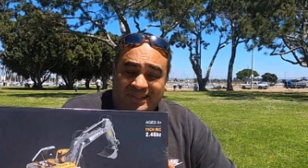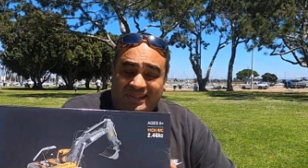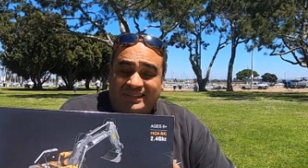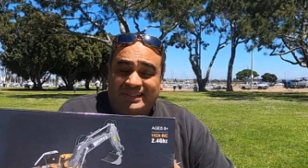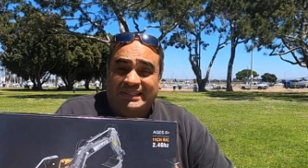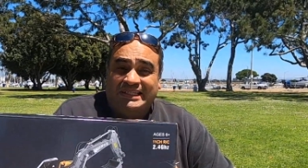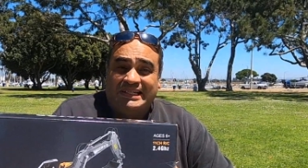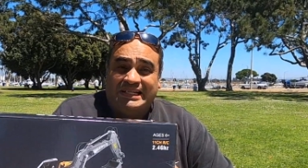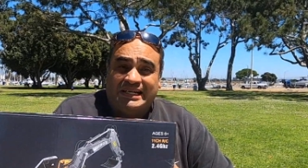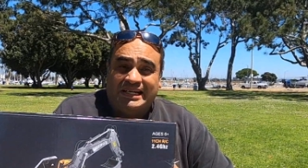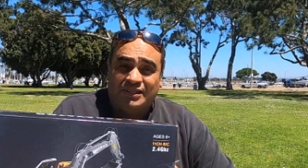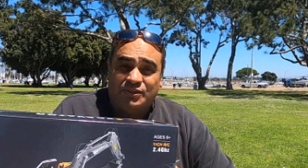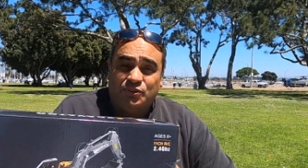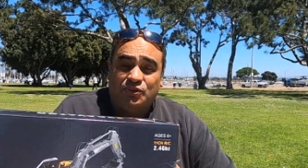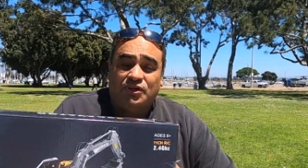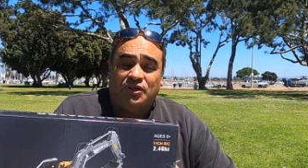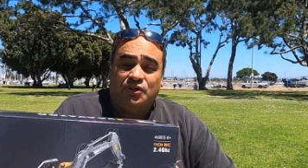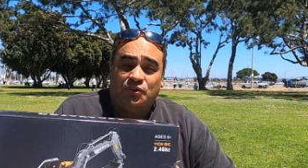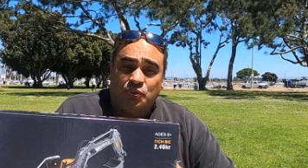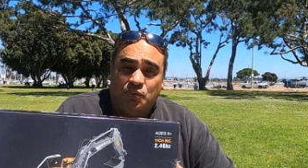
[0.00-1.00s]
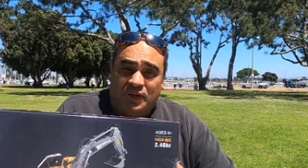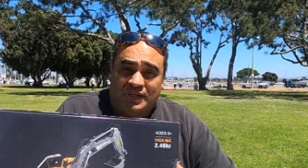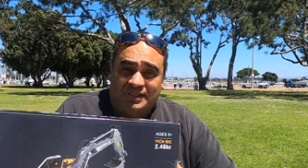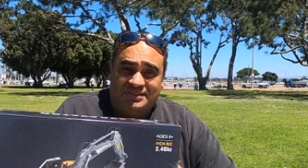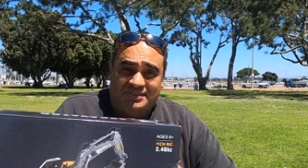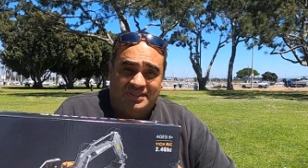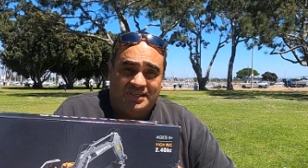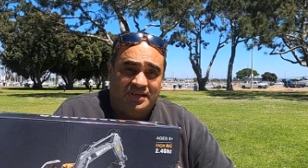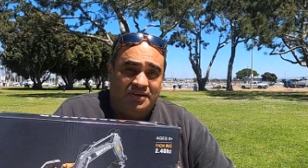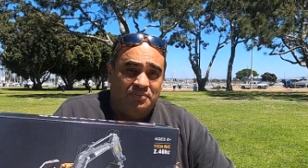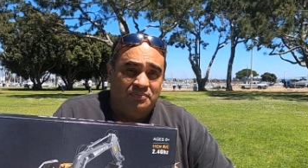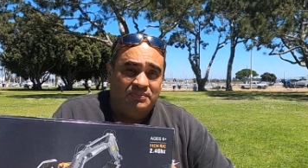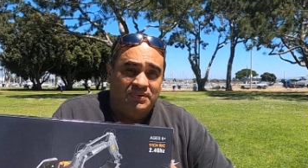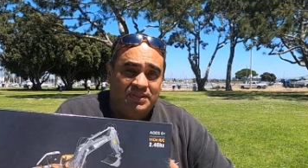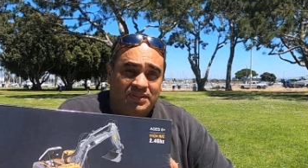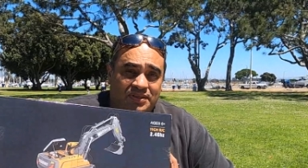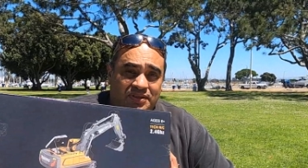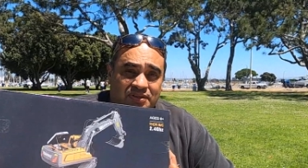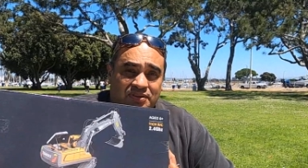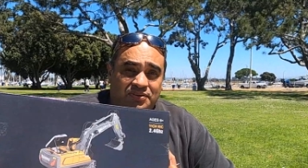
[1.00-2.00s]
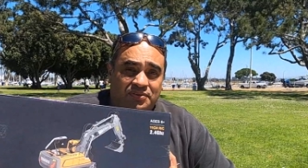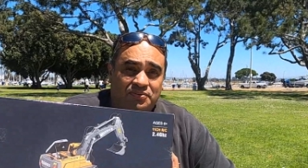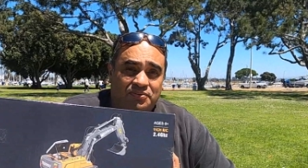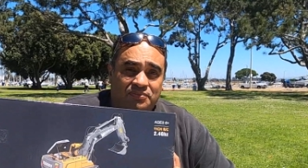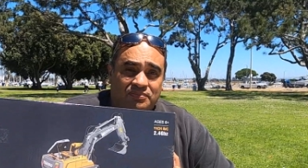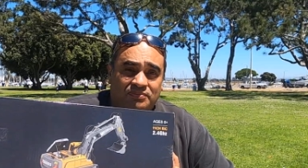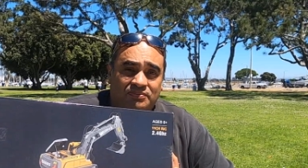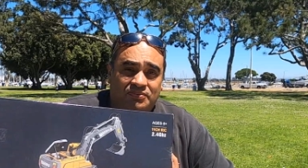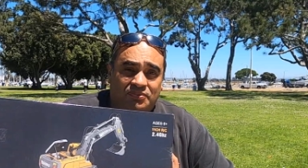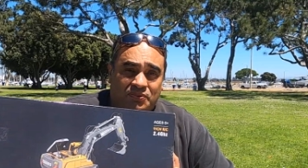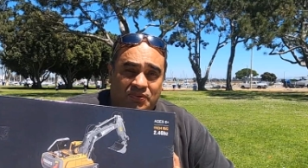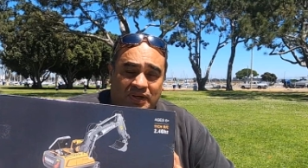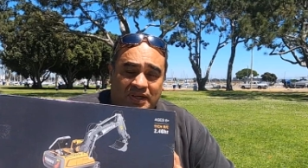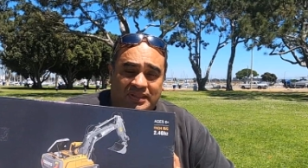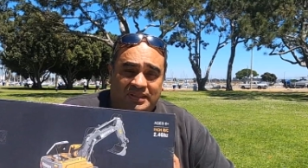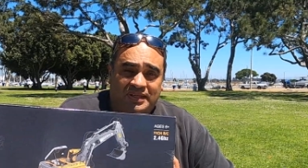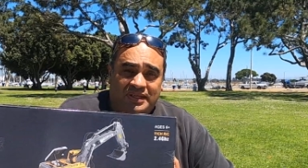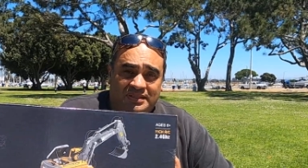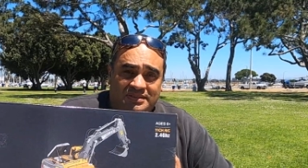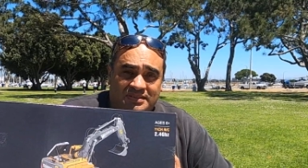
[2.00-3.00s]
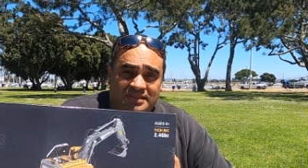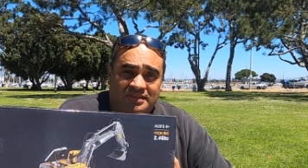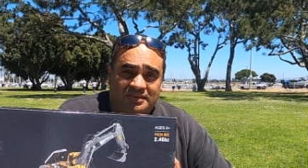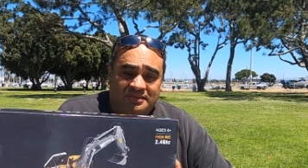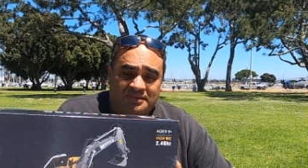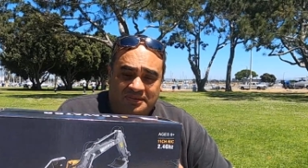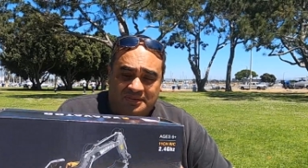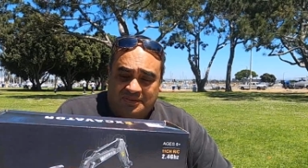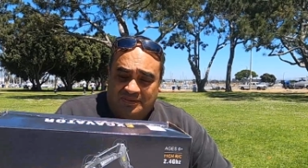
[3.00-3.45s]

ya tiene rato que no hacía un video de un juguete así,